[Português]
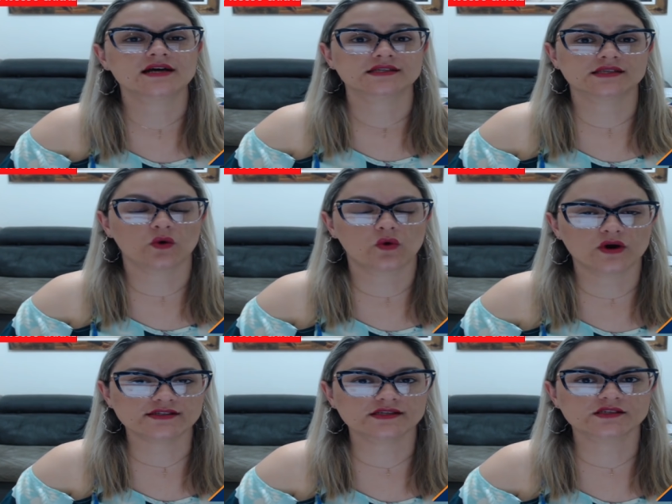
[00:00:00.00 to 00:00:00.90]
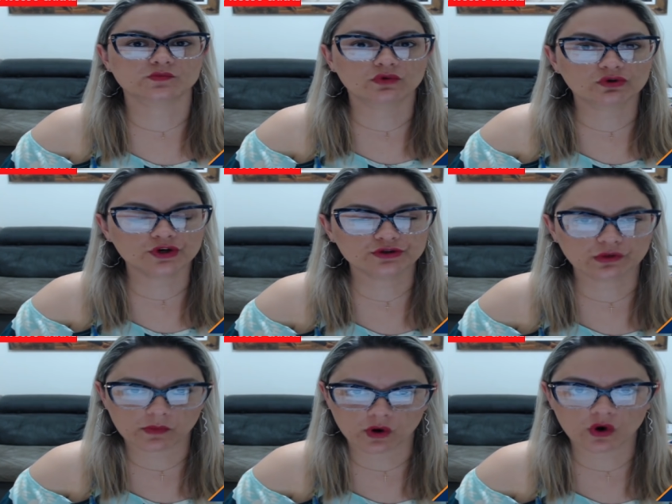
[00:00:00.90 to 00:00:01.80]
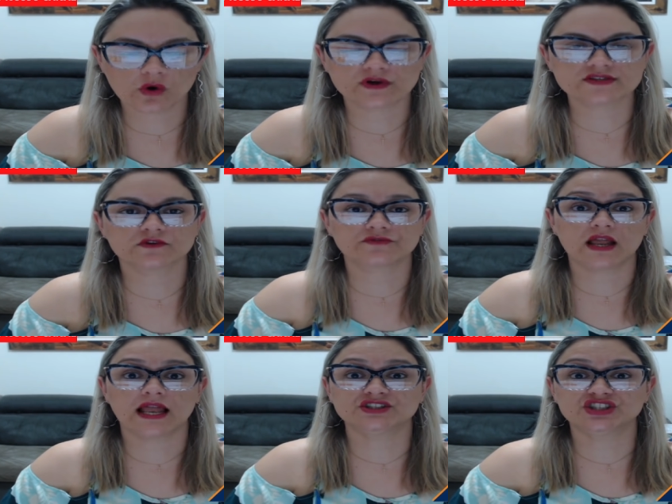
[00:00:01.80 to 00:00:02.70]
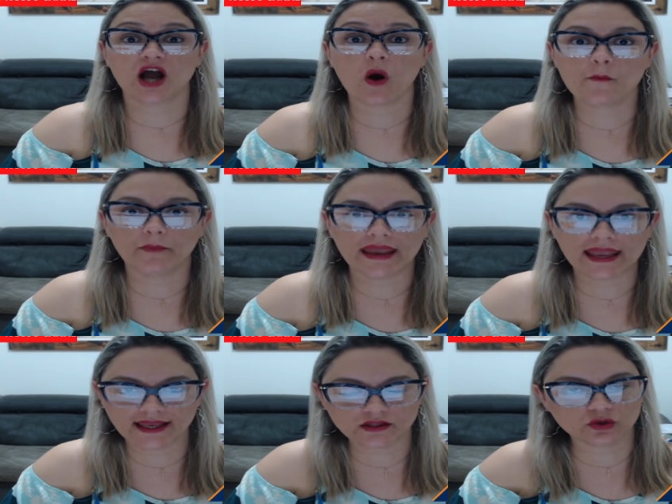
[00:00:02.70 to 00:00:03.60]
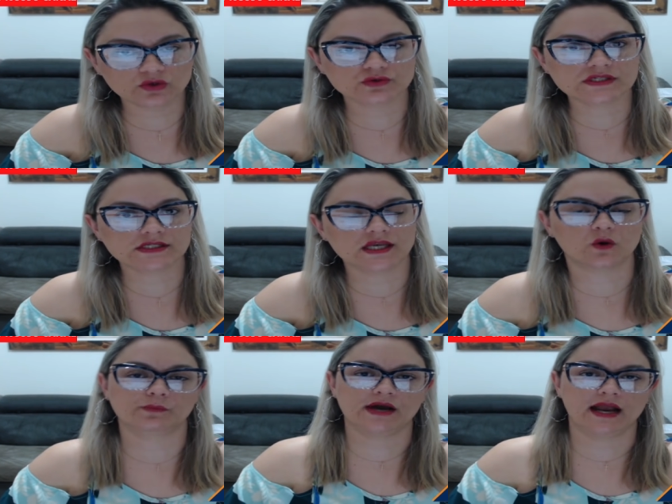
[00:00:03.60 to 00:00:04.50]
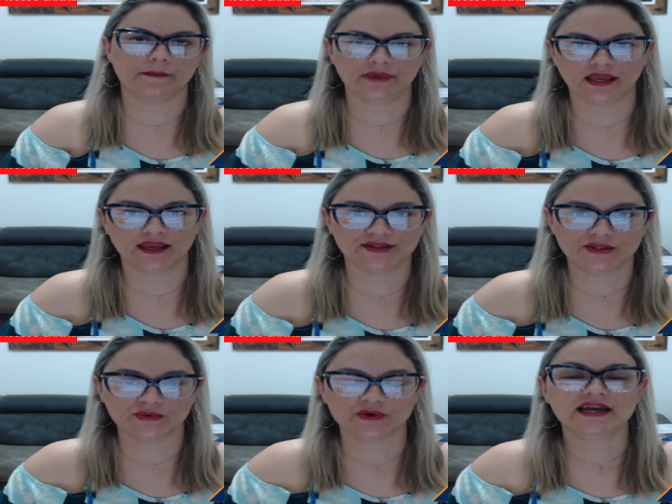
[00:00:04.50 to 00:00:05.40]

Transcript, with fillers: São coisas muito boas, vou falar de aumento no seu pagamento.